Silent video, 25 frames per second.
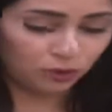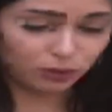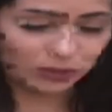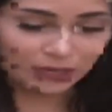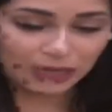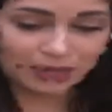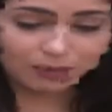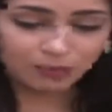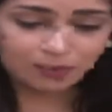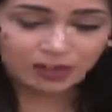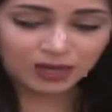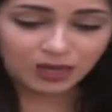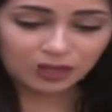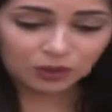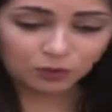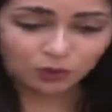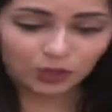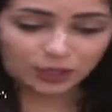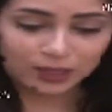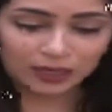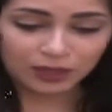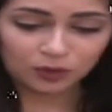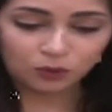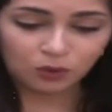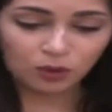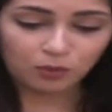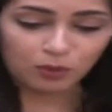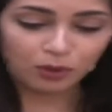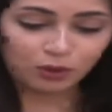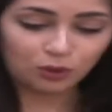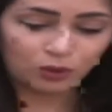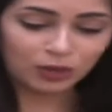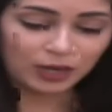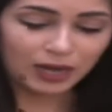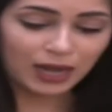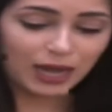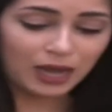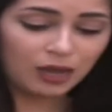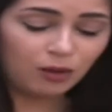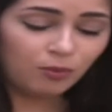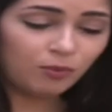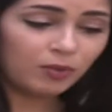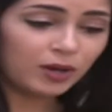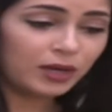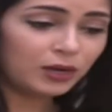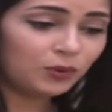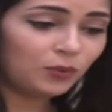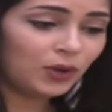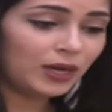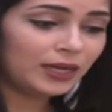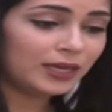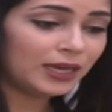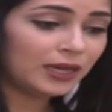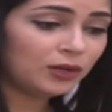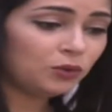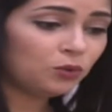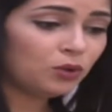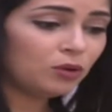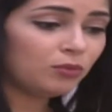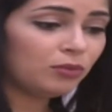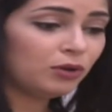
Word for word: الأبيض والكنوة باللون الأحمر والكنوة